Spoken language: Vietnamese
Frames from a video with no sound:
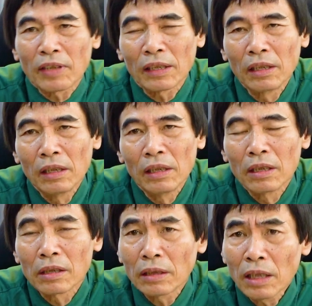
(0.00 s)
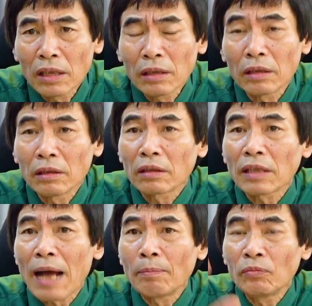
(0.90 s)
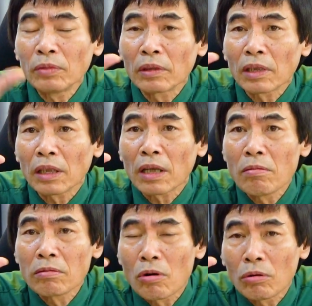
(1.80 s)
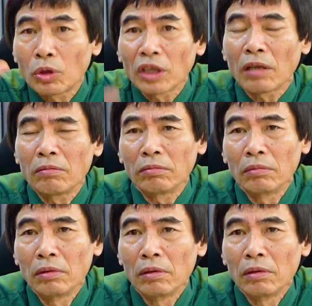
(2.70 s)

vậy riêng tám cái công cụ truyền thông